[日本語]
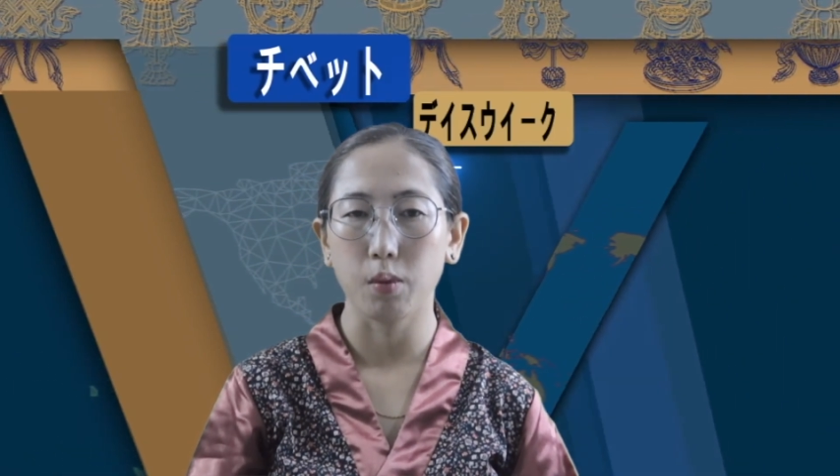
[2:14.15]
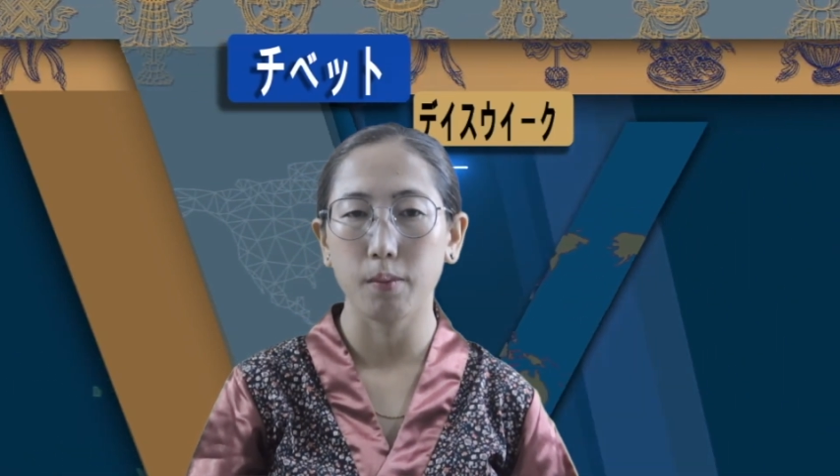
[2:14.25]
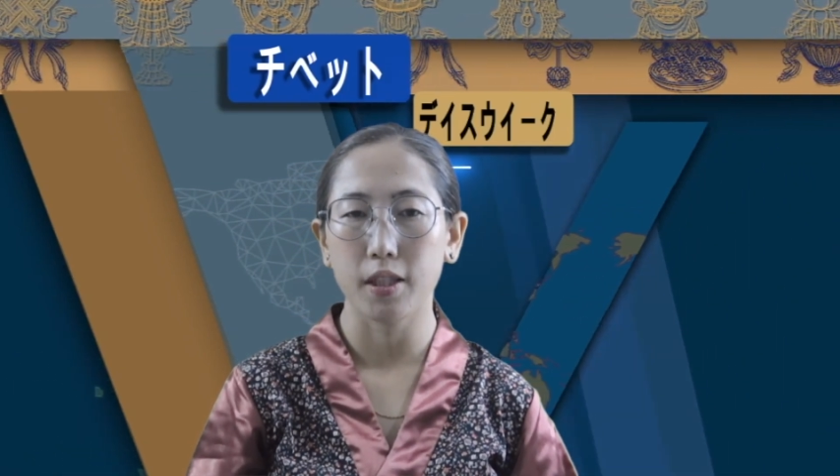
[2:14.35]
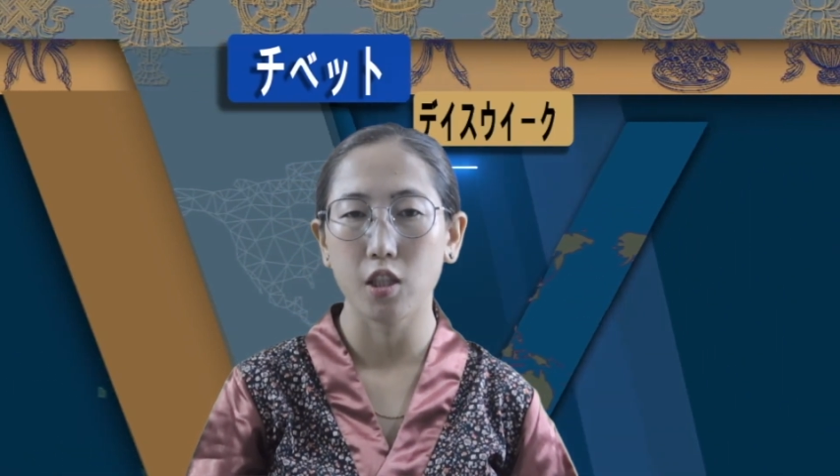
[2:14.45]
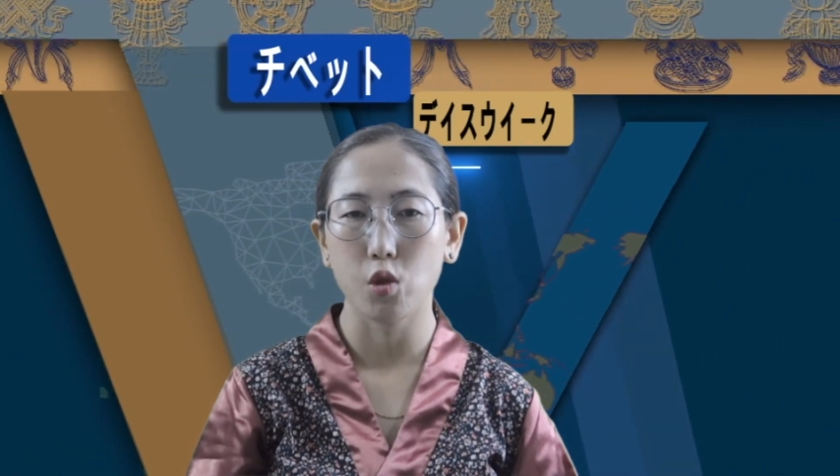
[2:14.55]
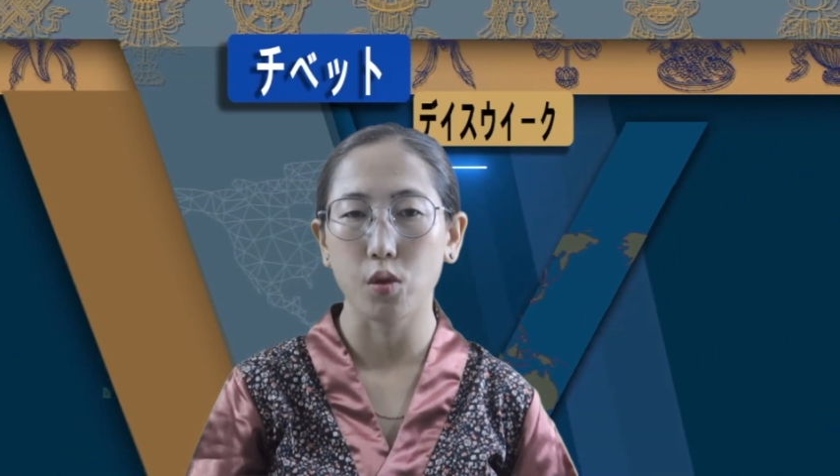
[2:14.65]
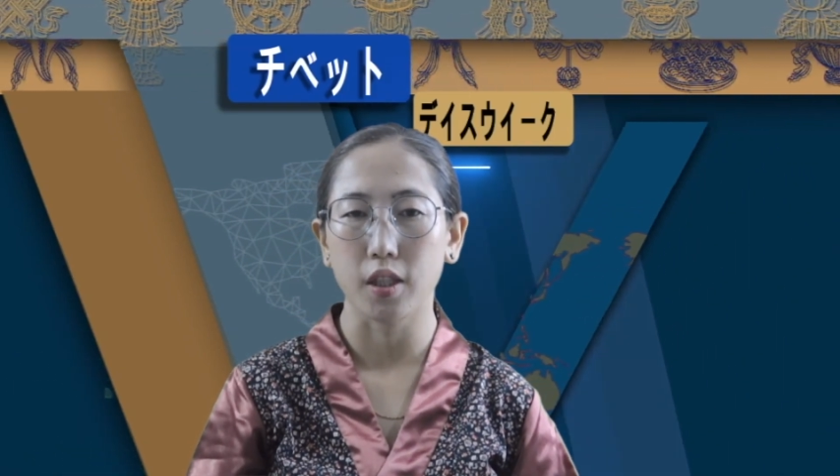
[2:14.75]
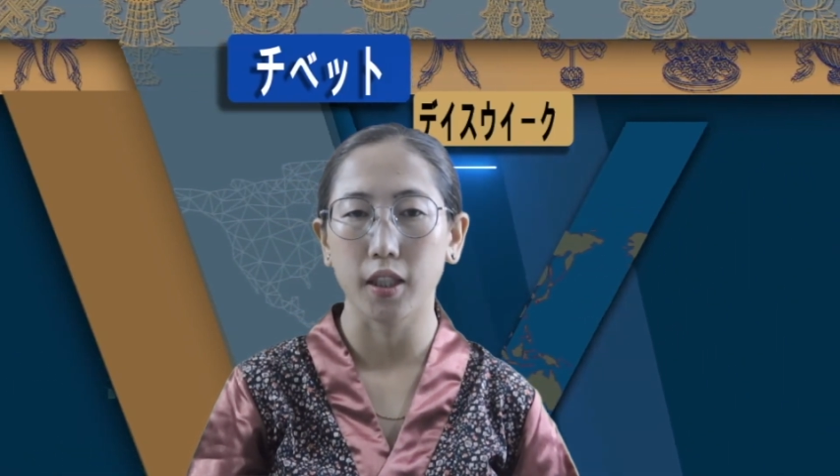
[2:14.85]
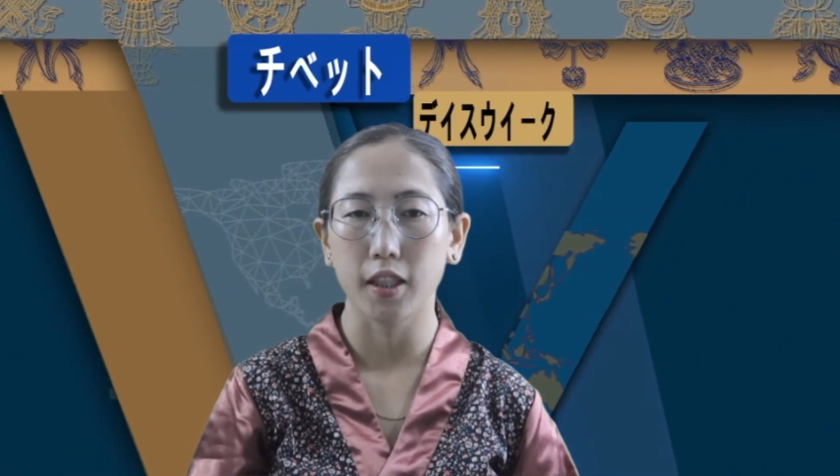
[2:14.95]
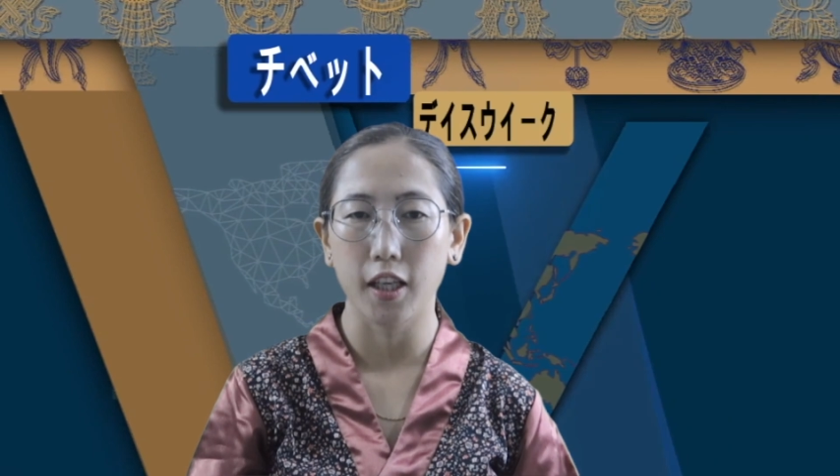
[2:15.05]
ペンバセン主
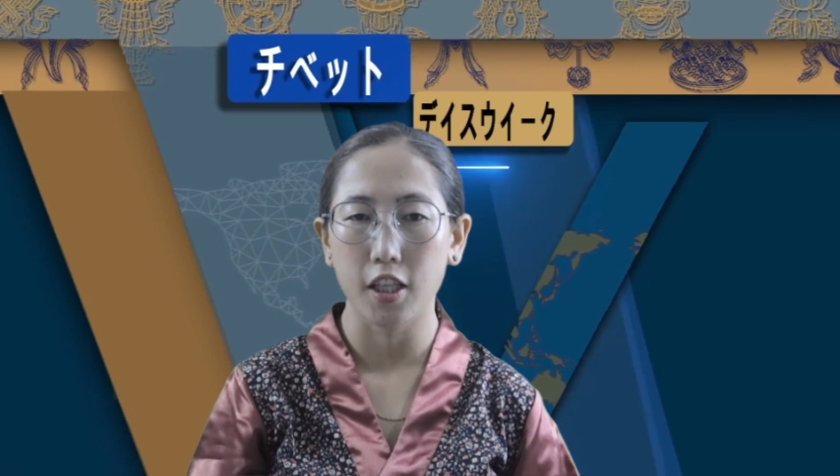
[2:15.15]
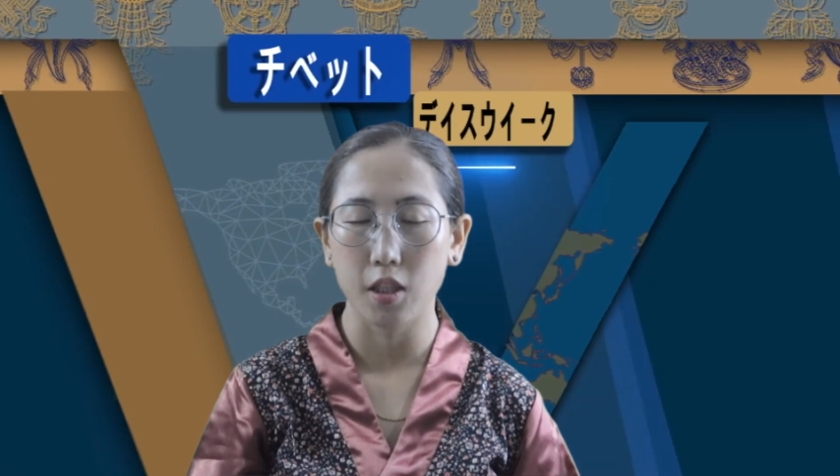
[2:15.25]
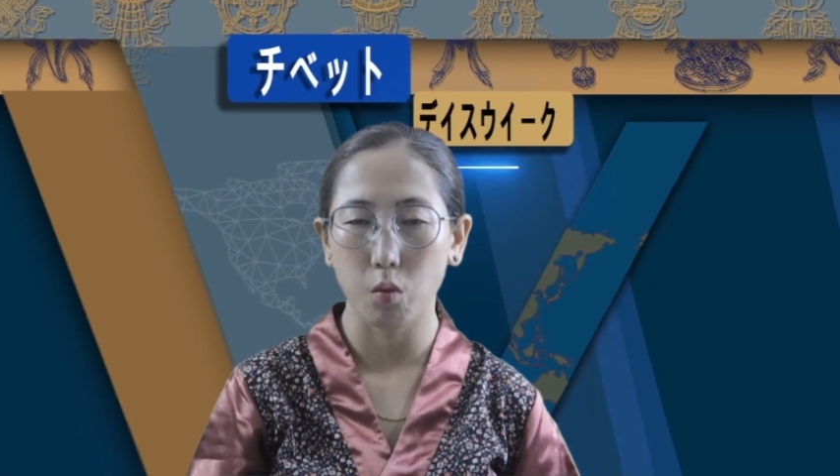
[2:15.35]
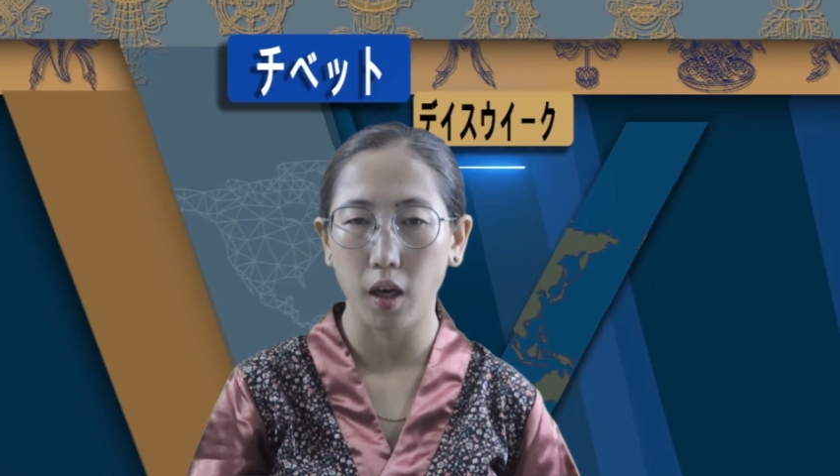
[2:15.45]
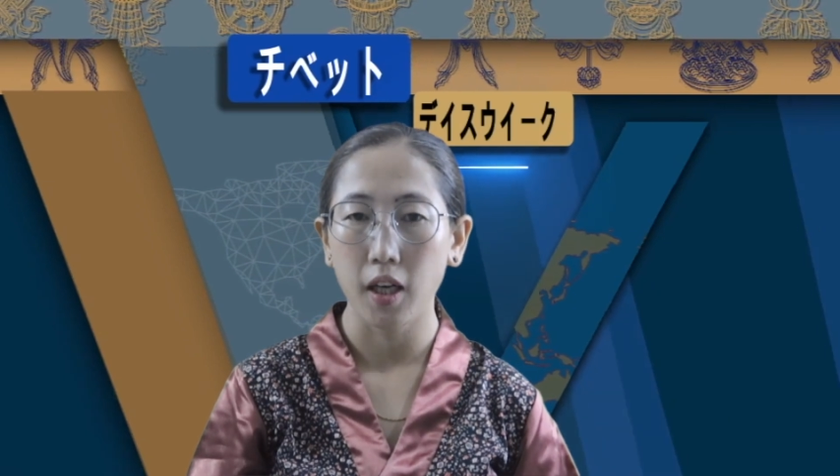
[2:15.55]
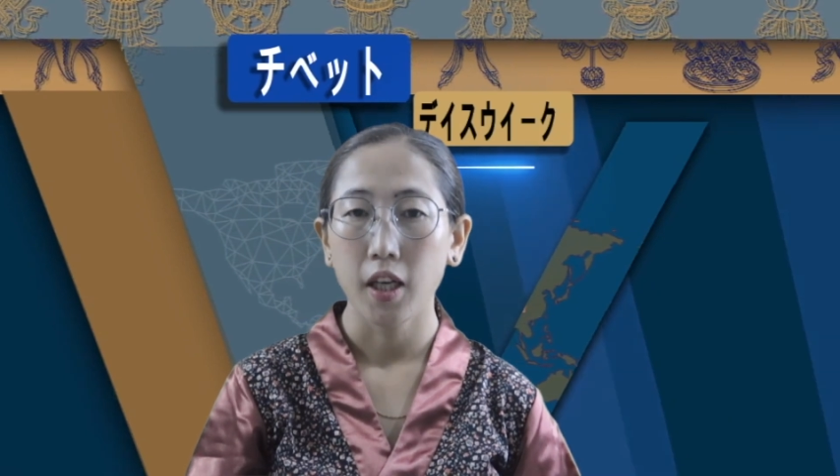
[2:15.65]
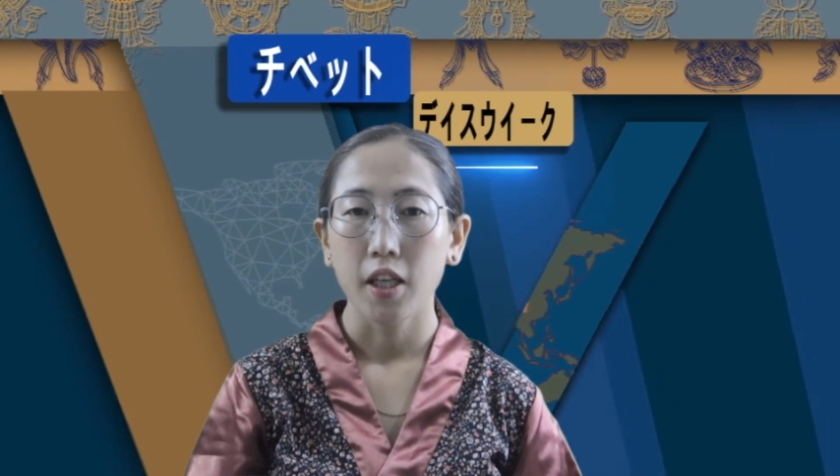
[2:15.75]
席大臣は